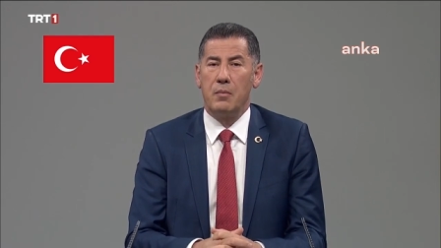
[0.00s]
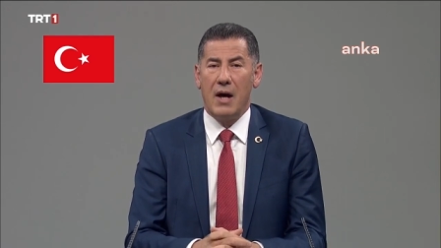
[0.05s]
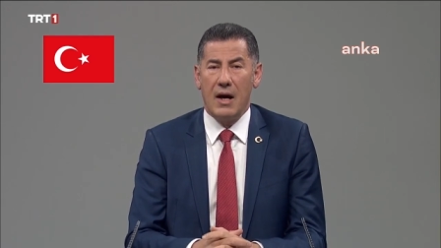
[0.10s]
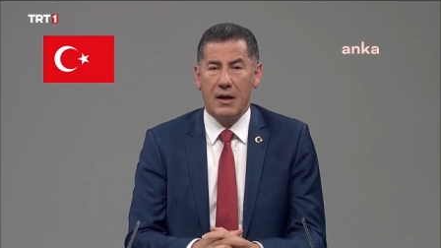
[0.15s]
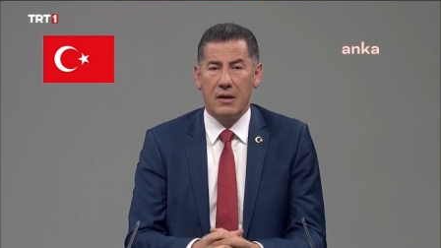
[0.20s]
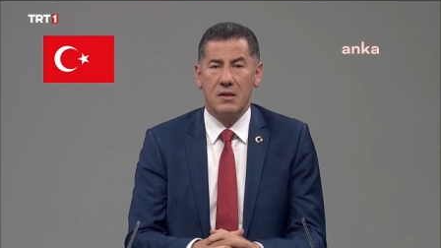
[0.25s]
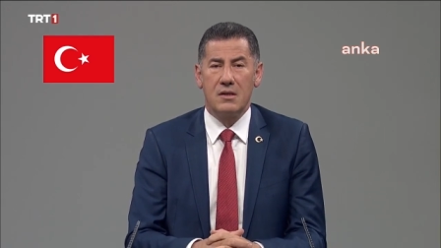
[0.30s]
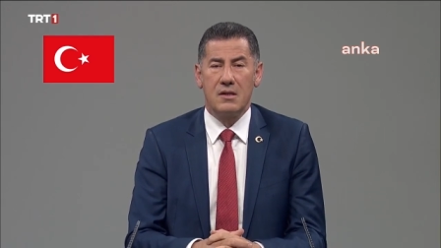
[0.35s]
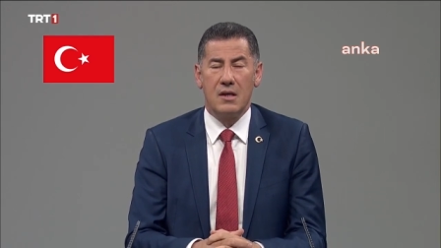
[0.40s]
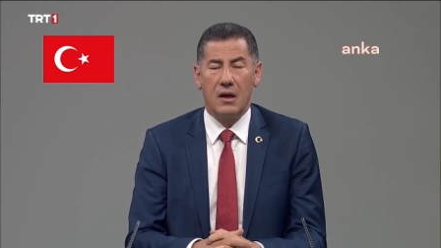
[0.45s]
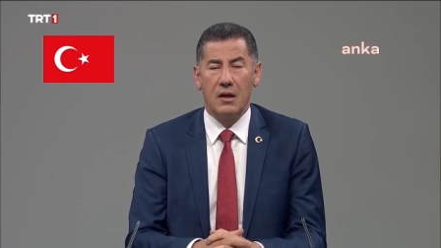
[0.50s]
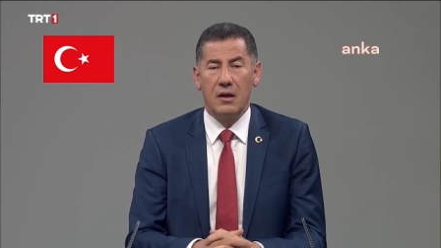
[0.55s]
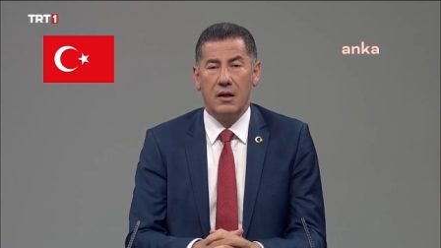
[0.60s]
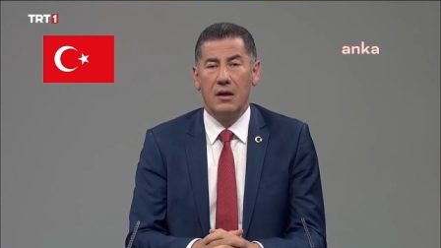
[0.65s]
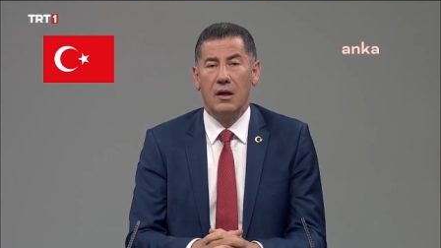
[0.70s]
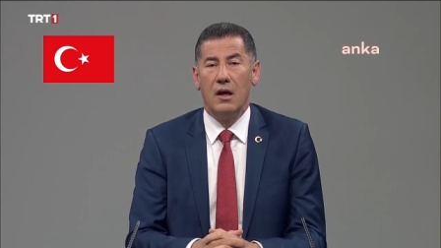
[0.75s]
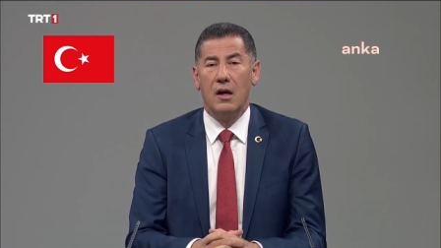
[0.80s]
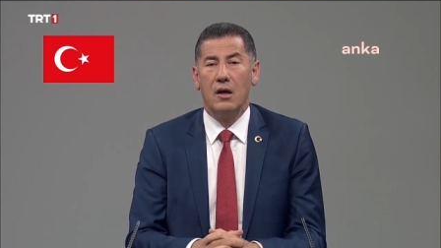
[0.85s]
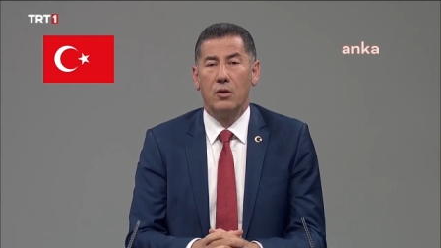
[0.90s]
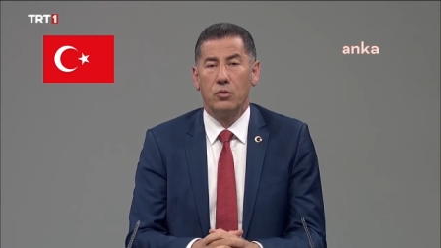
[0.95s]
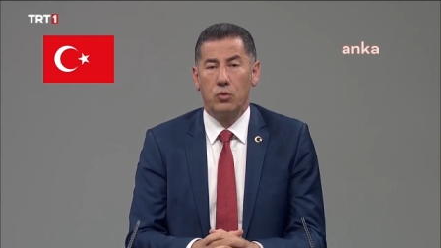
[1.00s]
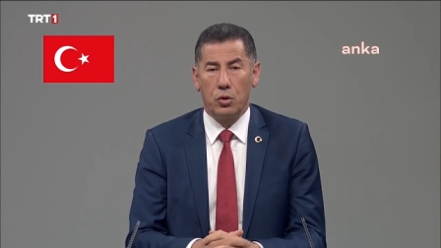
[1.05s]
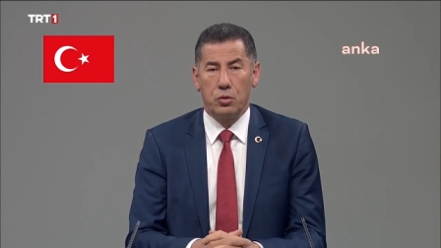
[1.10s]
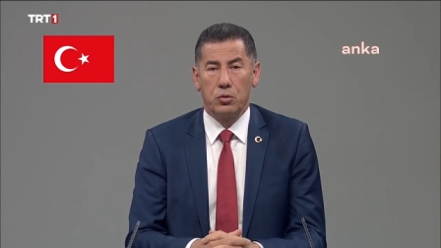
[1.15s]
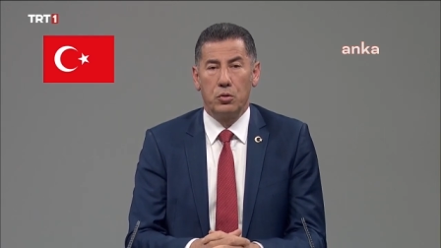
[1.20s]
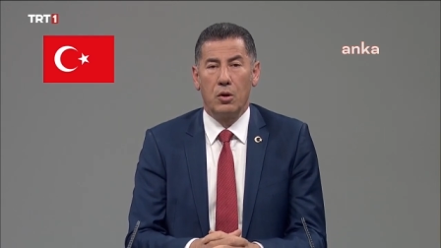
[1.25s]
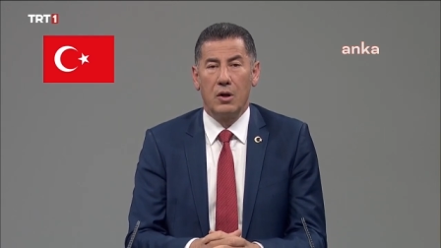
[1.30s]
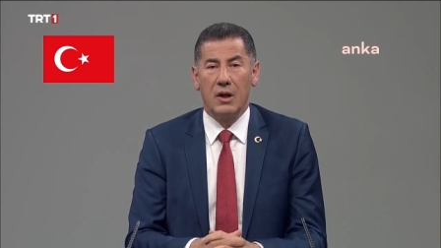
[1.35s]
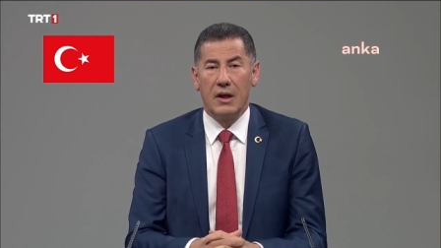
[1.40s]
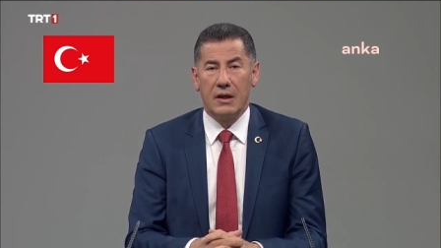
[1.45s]
Pakistanlı
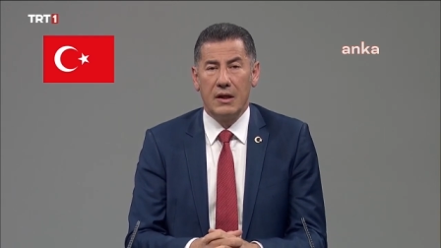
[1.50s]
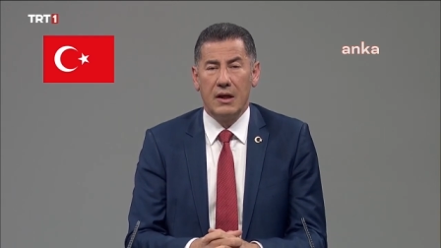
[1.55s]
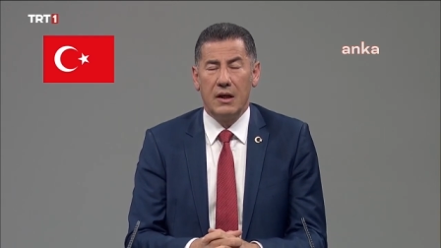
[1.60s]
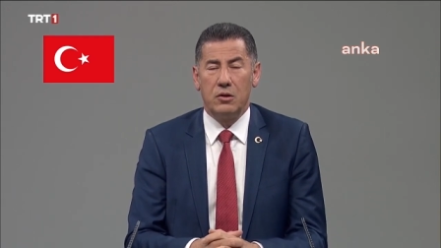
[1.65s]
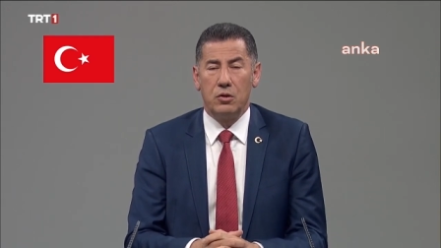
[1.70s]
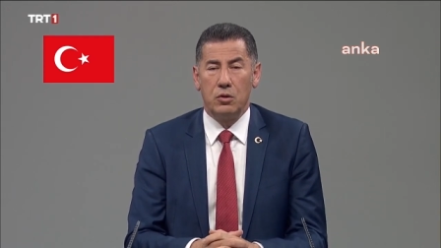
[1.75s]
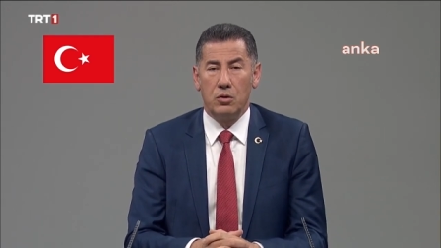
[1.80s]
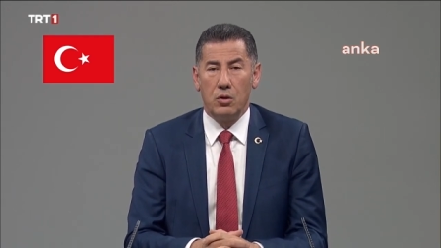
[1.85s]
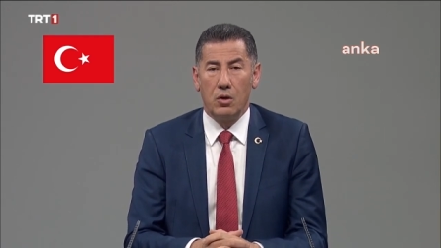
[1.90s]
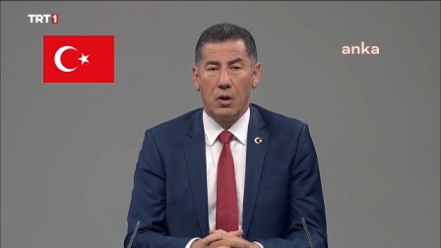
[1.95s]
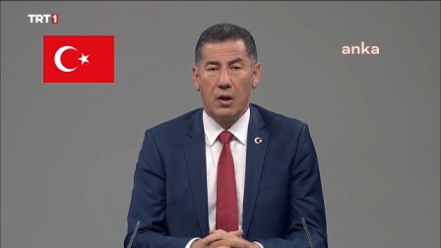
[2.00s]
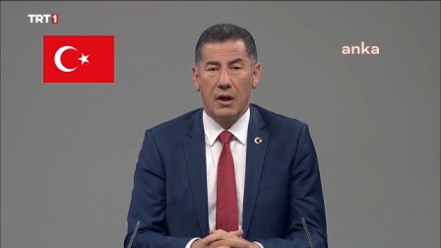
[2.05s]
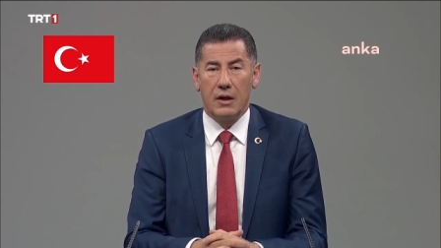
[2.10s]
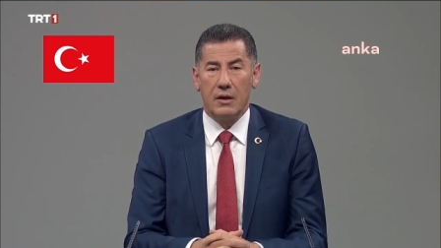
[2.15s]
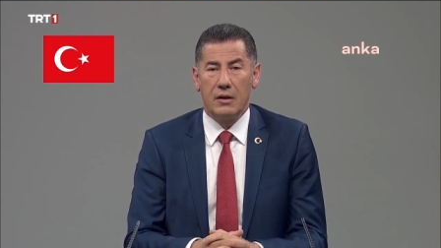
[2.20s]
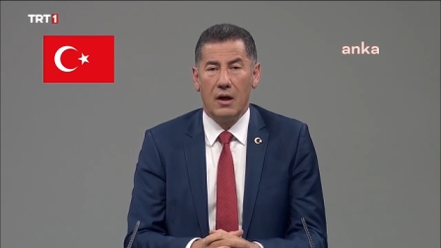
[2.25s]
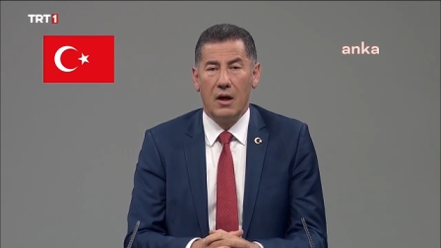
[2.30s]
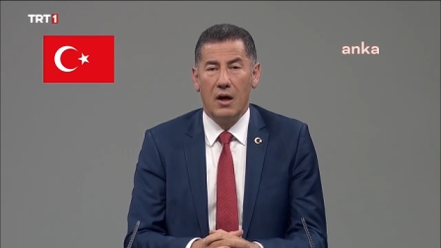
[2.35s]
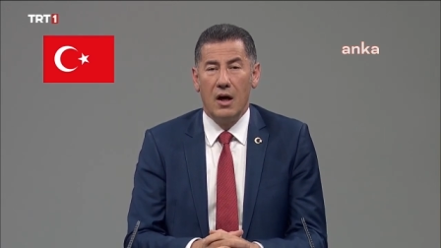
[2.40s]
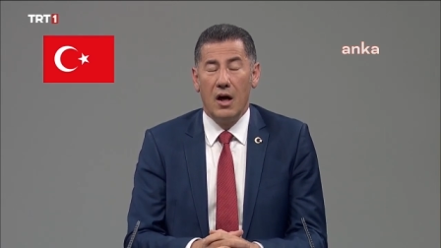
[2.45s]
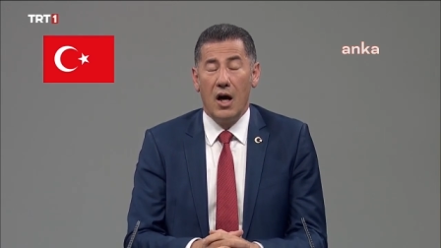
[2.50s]
doktorları getiriyorlar.